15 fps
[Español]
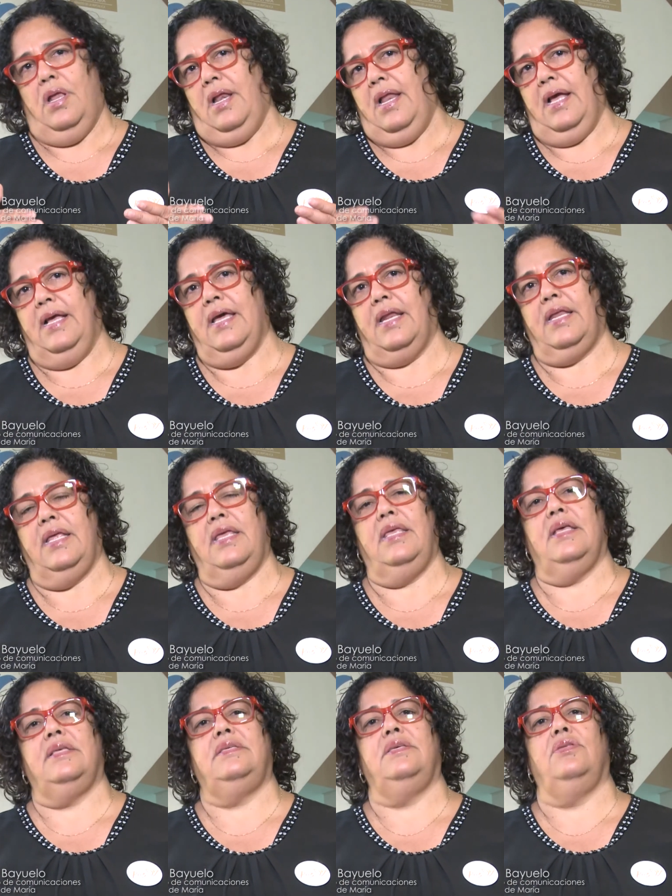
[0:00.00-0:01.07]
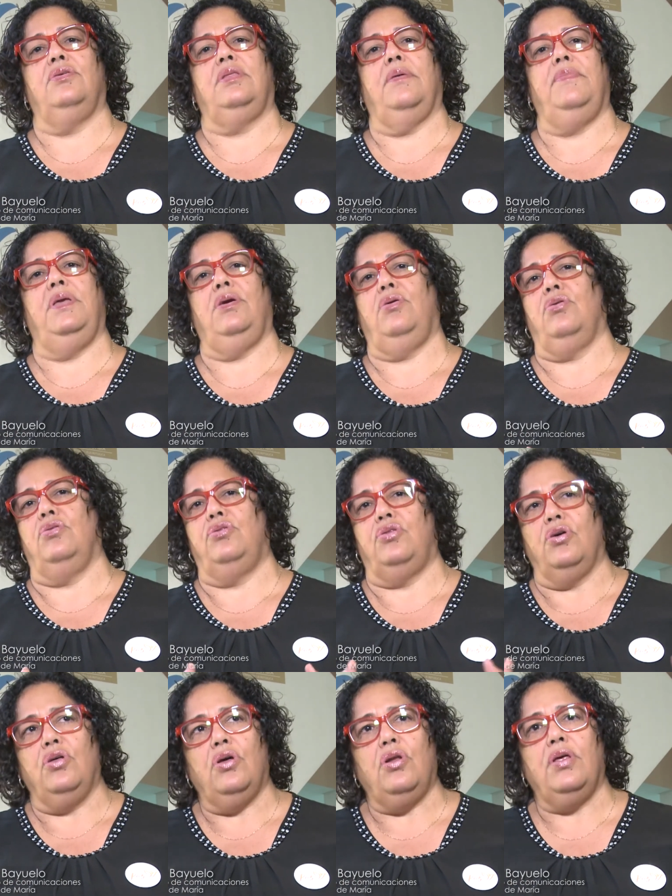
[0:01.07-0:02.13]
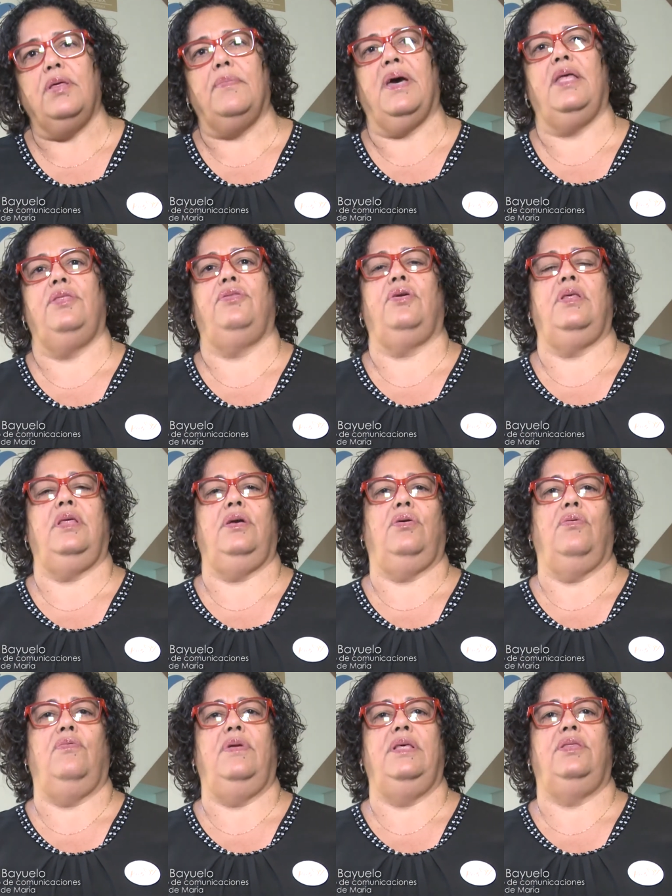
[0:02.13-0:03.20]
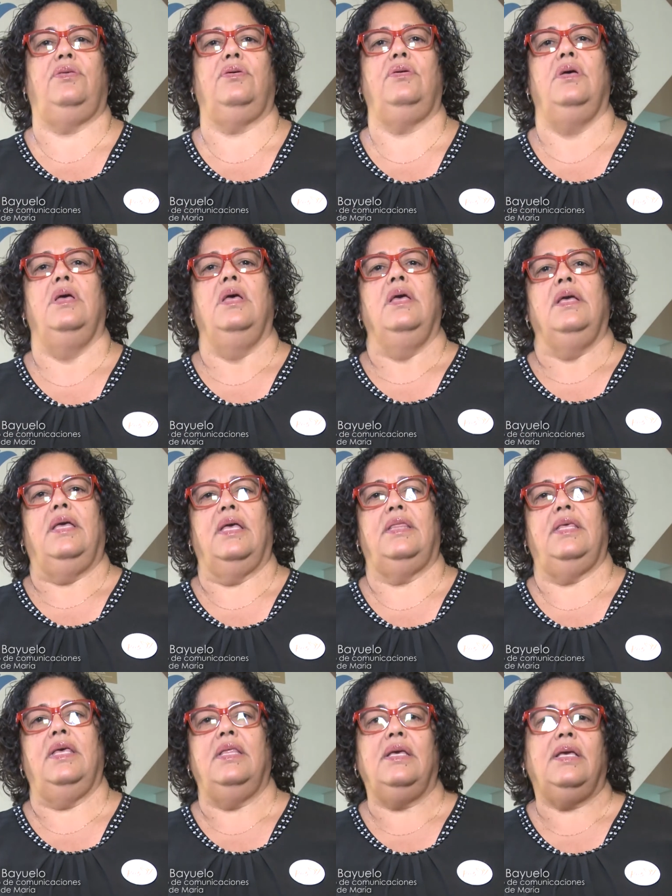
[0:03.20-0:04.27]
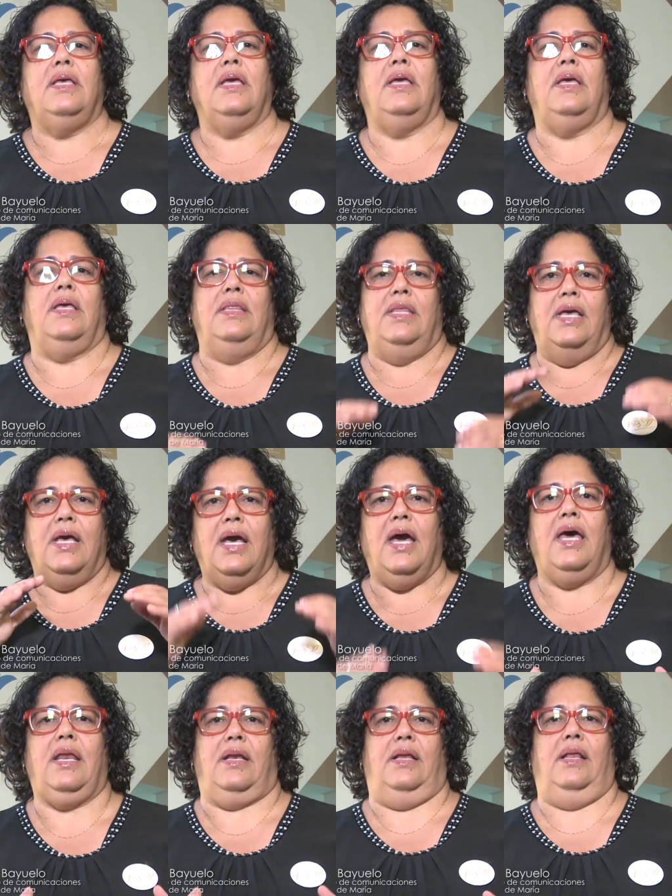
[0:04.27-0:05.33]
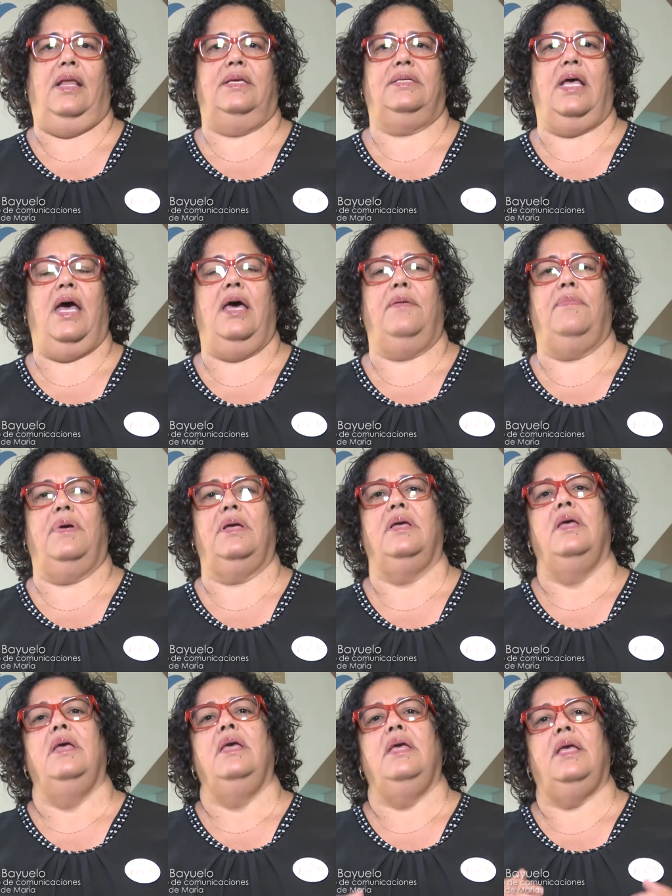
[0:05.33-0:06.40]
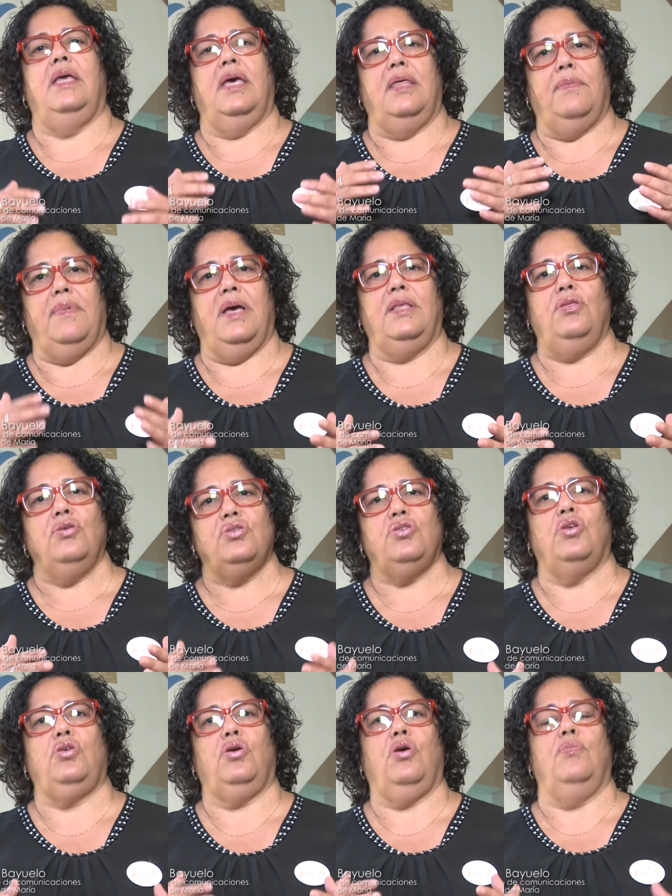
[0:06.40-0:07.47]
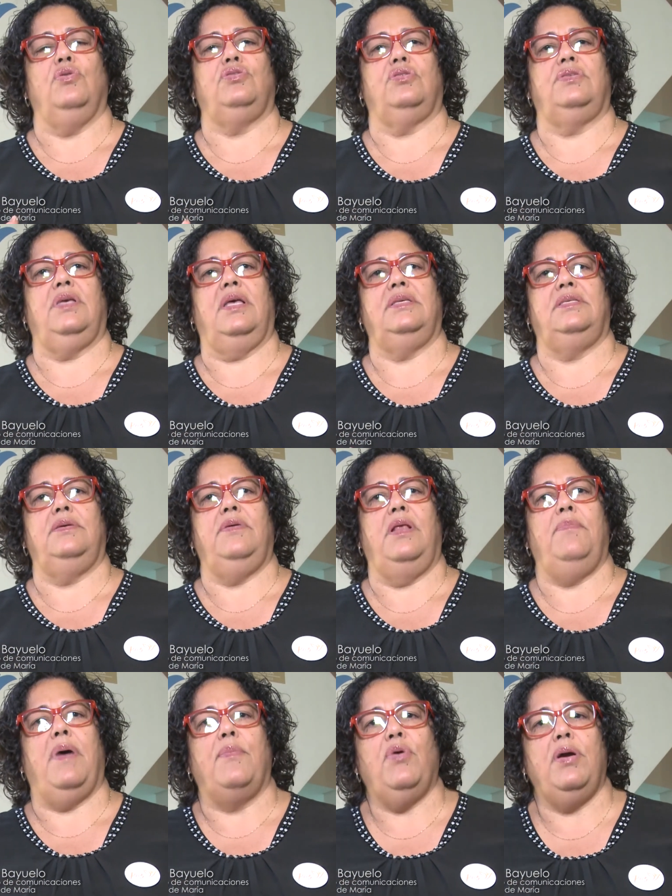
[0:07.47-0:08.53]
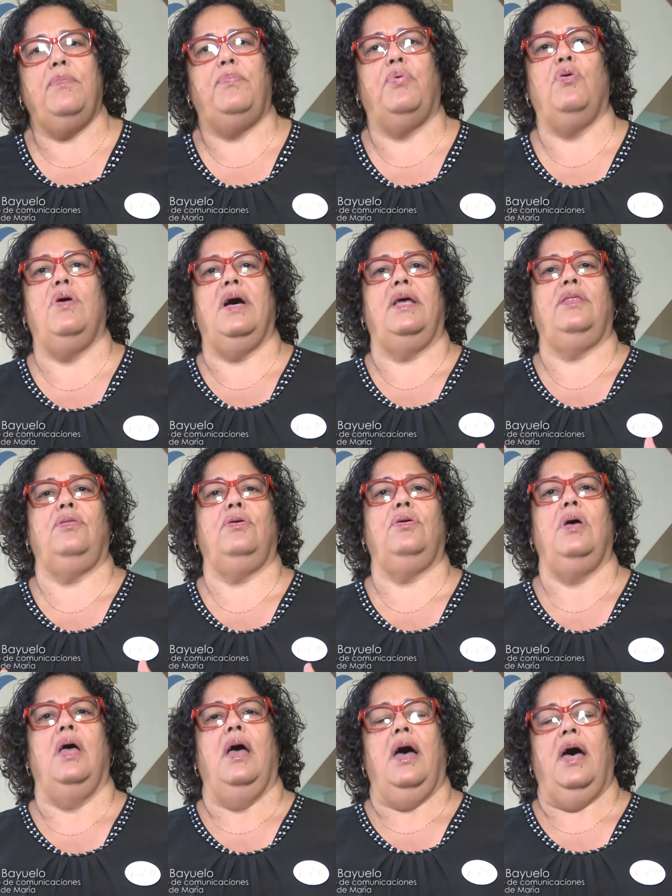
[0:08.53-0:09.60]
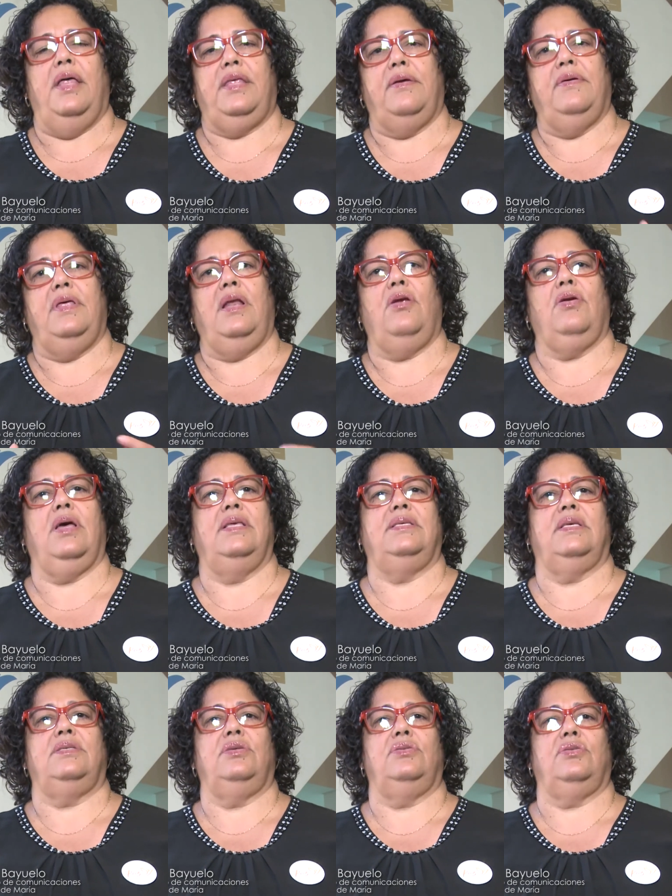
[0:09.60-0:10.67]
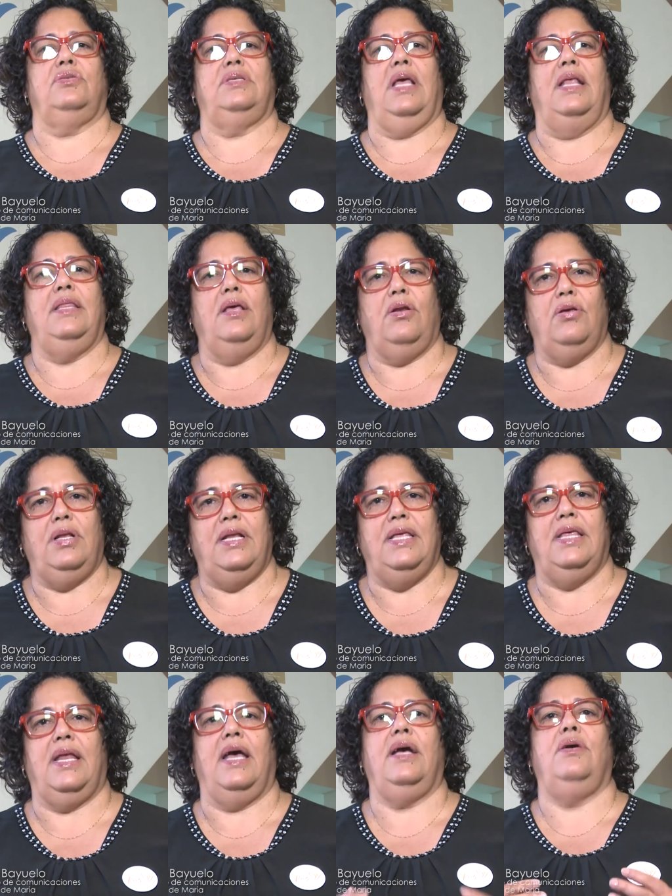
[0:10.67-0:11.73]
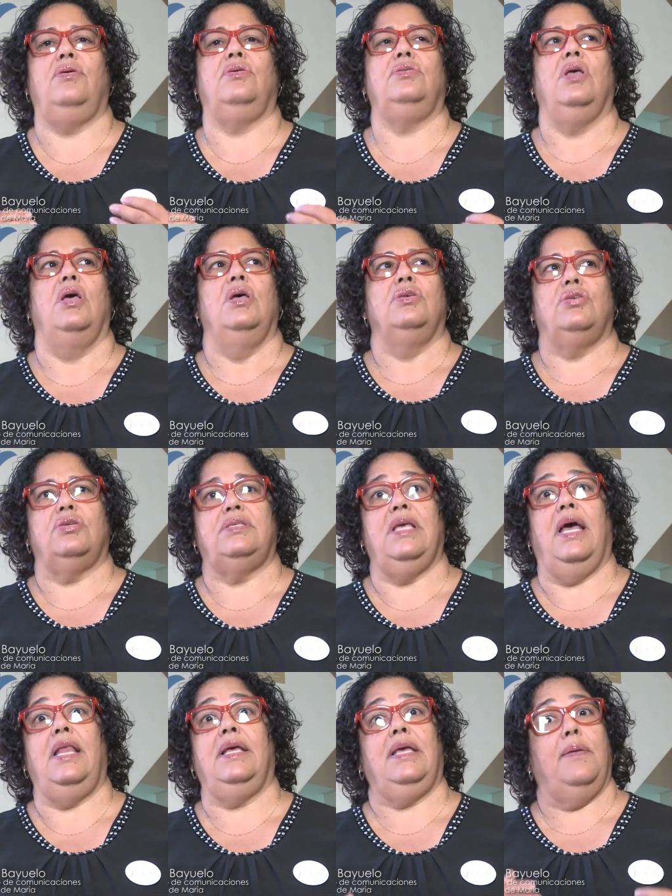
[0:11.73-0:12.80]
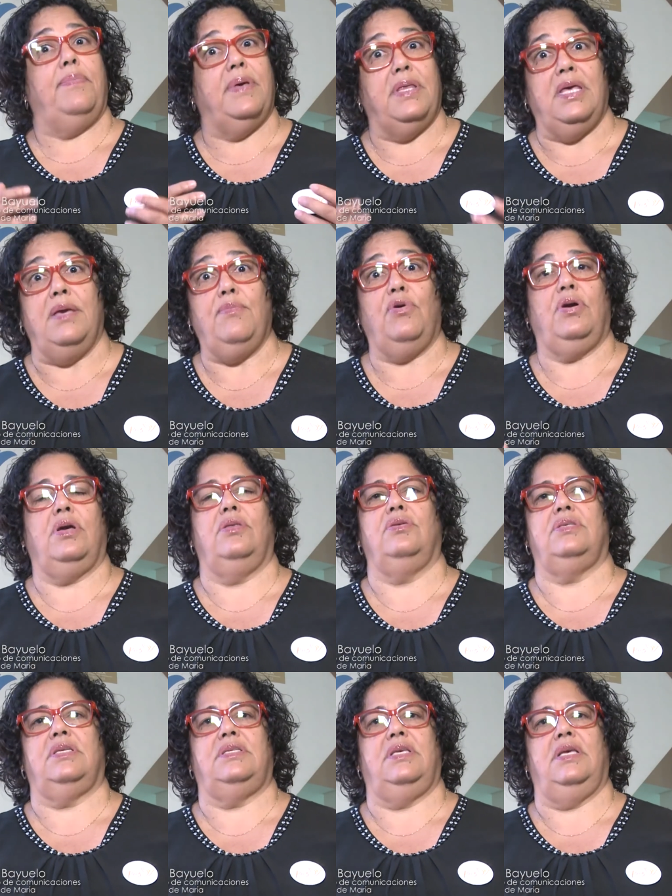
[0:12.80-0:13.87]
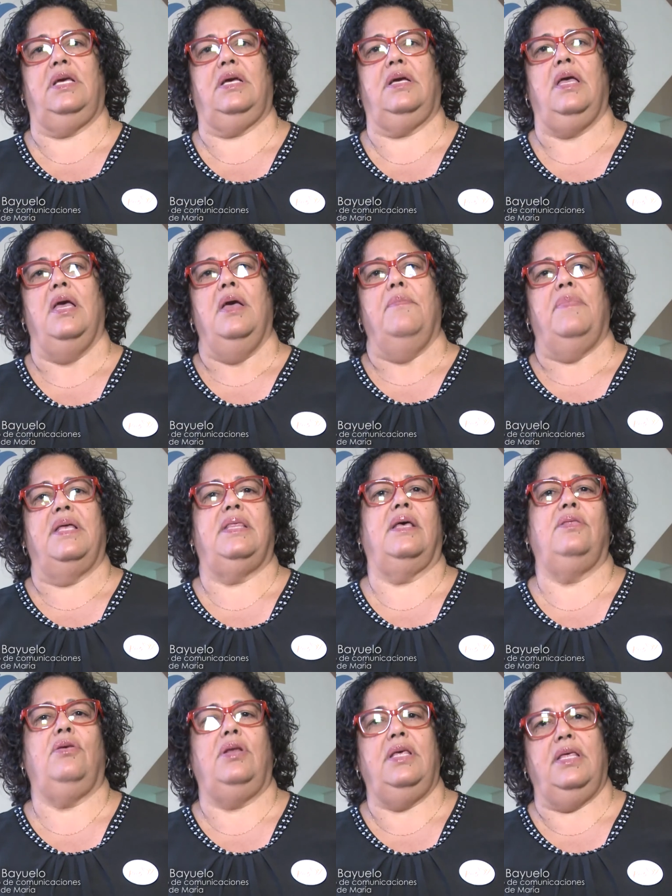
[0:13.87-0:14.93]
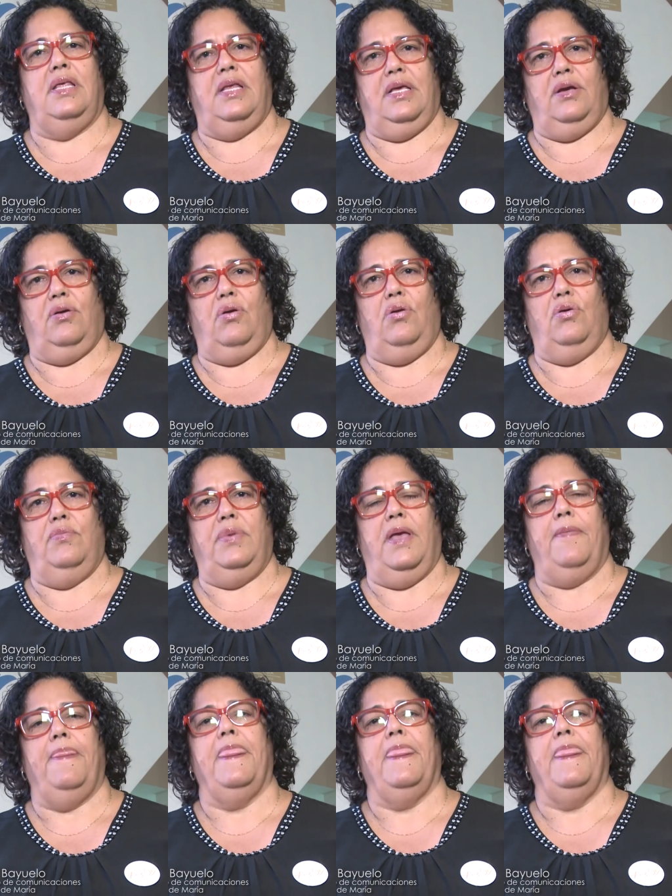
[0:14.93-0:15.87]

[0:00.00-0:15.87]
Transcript: las guerrillas, sino también con todos los demás actores del conflicto que tienen que dejar las armas y que además nosotros como sociedad civil vamos empujando a través de la organización social, de los liderazgos sociales que pedimos que no se sigan matando líderes en Colombia,